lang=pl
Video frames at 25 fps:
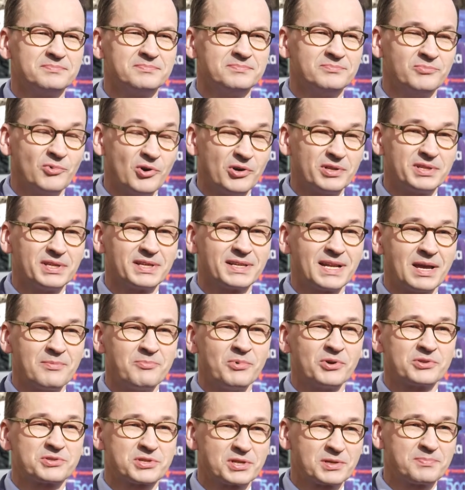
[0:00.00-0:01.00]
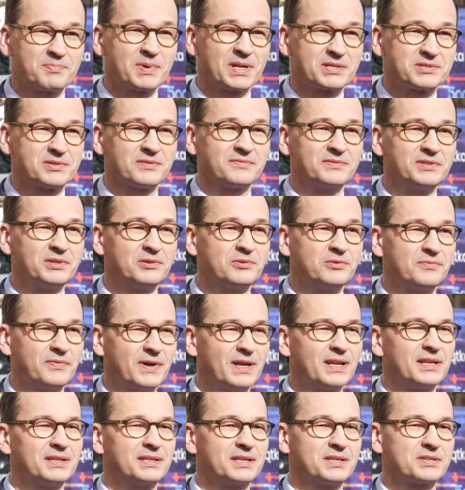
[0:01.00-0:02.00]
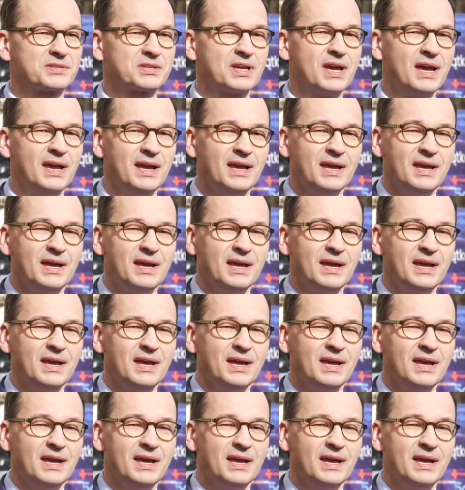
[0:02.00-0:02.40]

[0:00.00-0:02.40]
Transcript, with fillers: młodych, najmłodszych pracowników, ale też